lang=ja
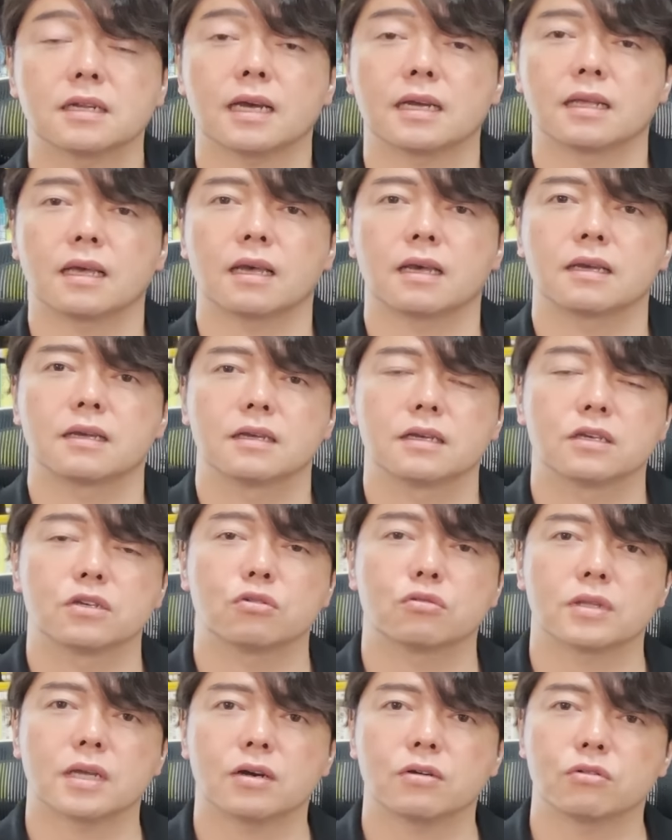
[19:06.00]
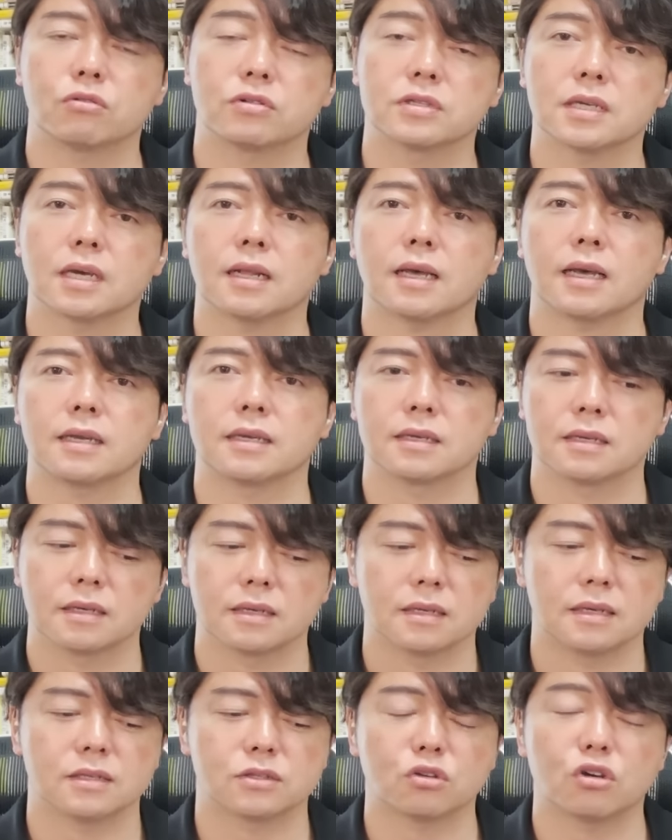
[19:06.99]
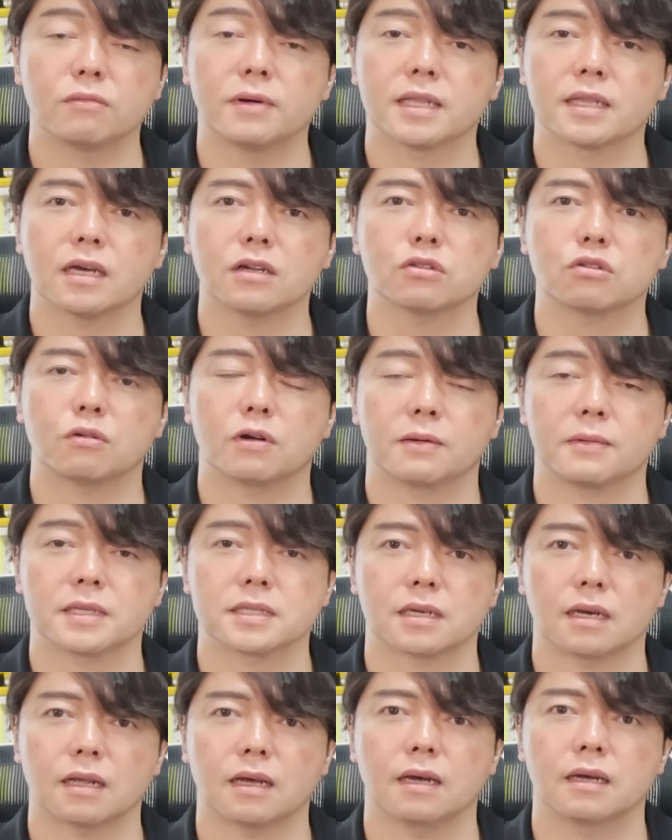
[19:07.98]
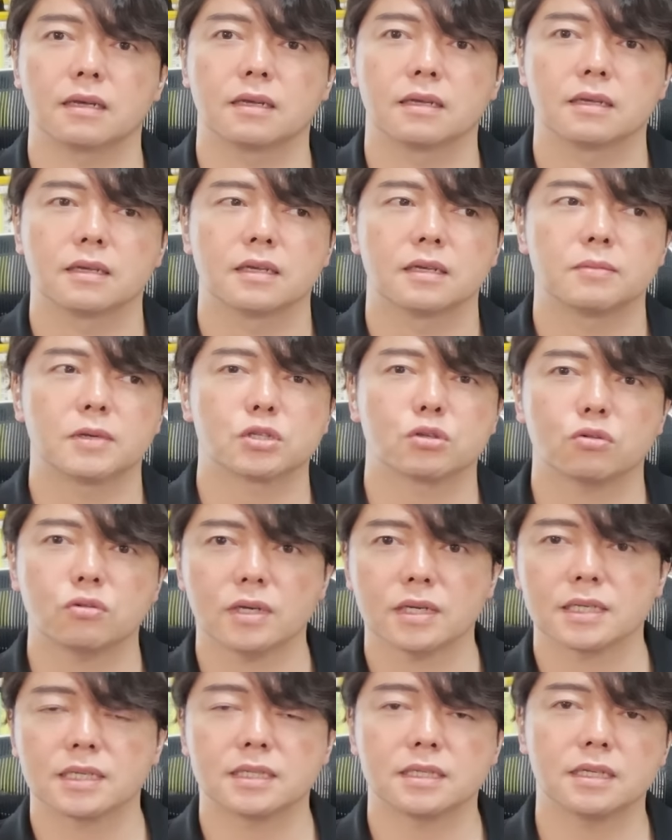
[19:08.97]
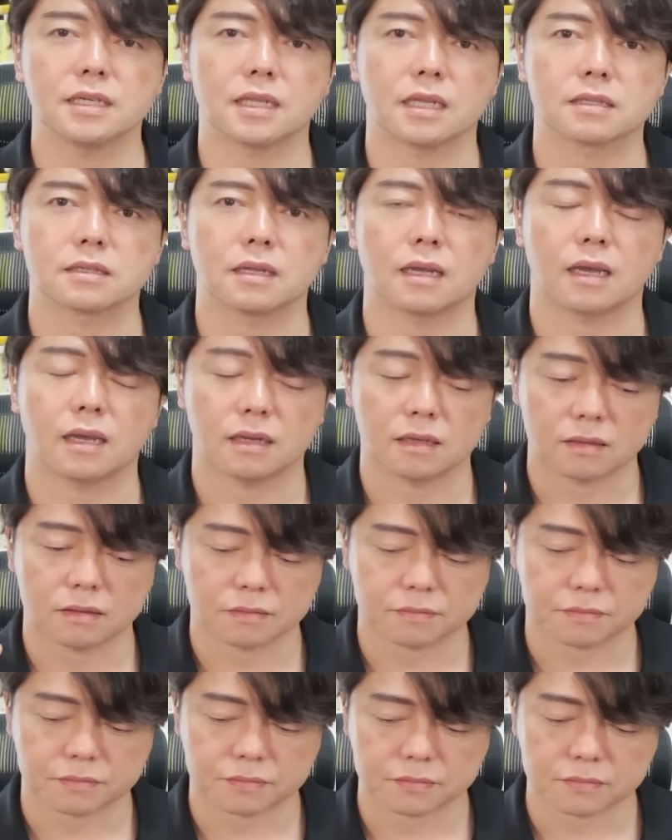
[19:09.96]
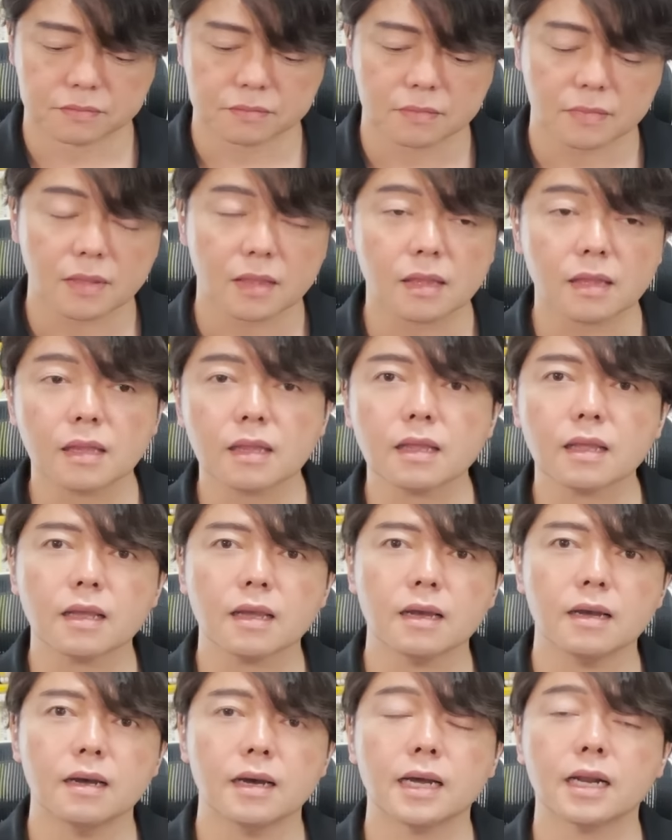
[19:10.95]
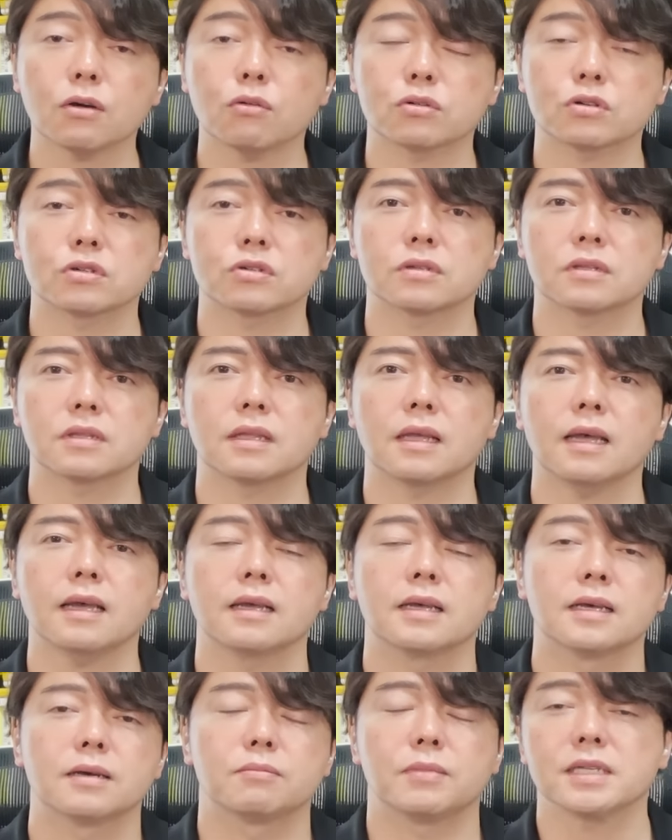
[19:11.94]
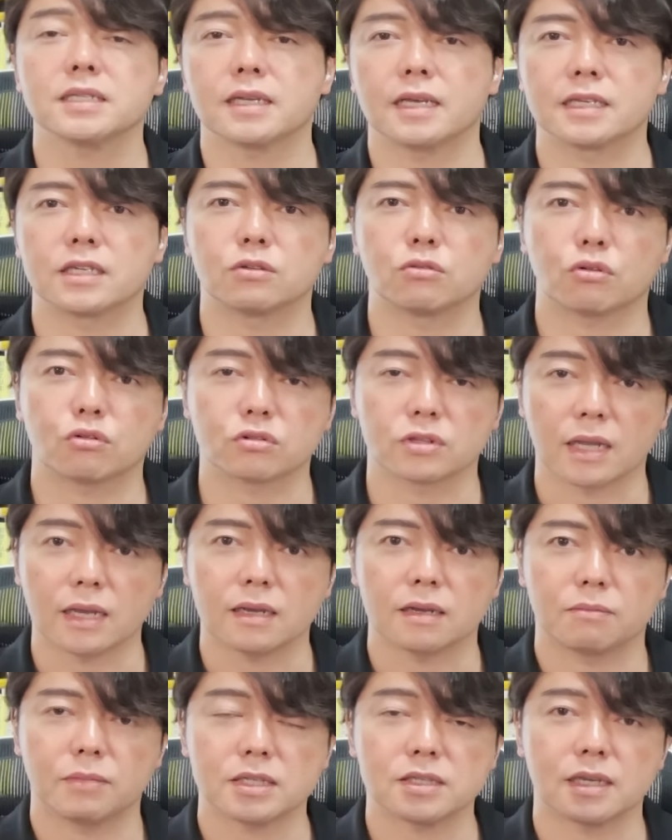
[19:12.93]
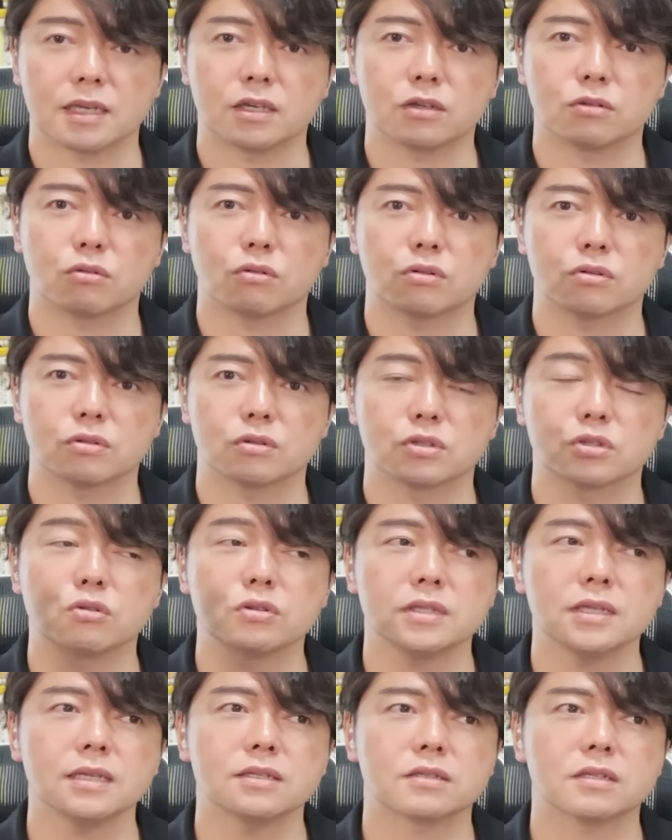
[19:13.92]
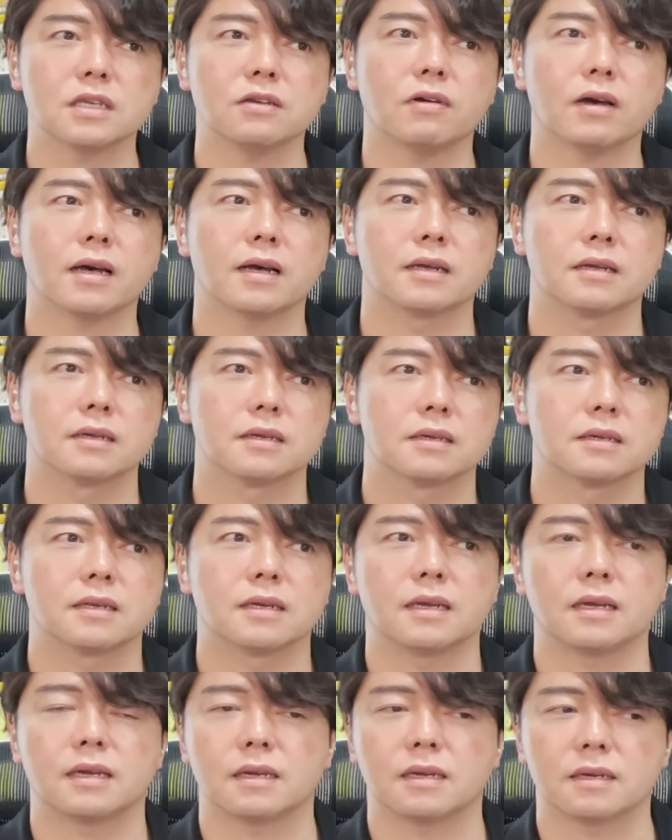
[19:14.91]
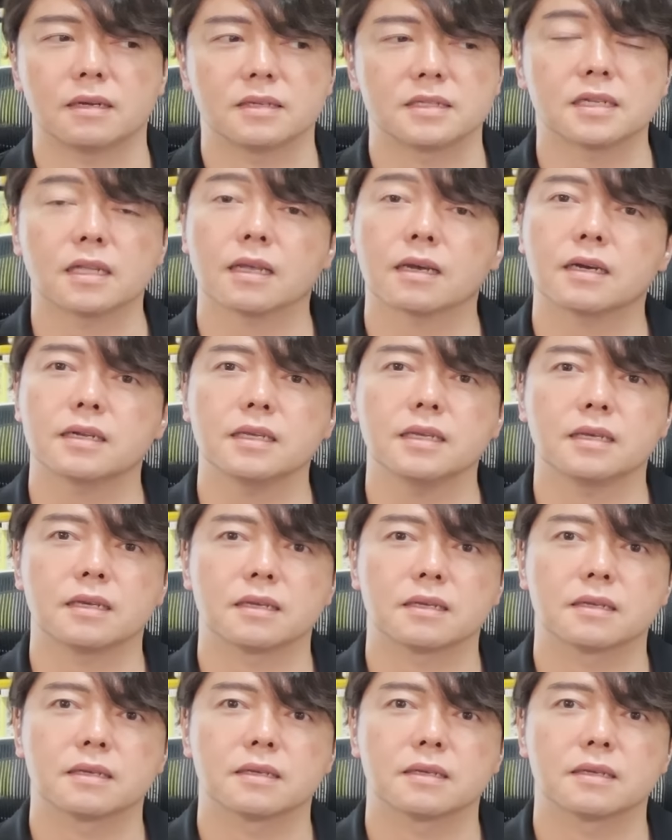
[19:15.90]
らいね、予断を許さない相場になると思いますから。まあ、そこはきっちりですね、腹をくくって、まずは生き残るね。まずは生き残る。そして次は、えー、したたかに、